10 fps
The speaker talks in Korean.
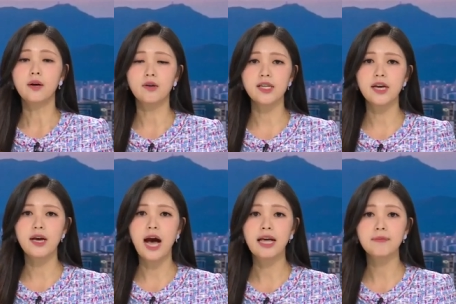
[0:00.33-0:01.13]
어제
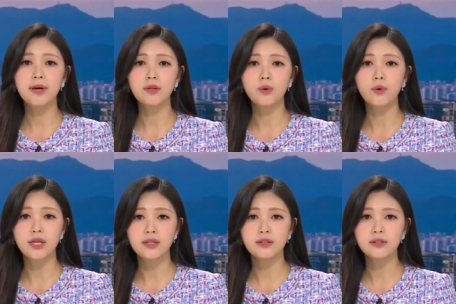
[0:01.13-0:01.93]
한반도
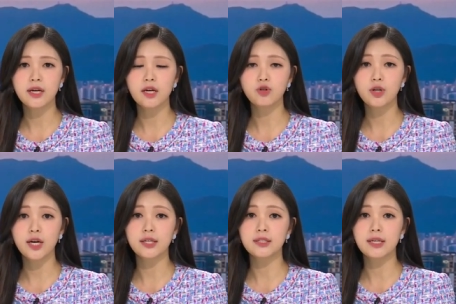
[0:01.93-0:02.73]
인근에
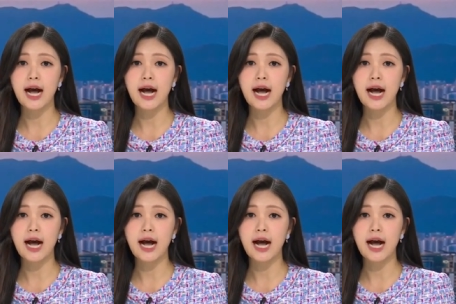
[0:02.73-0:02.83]
추락했을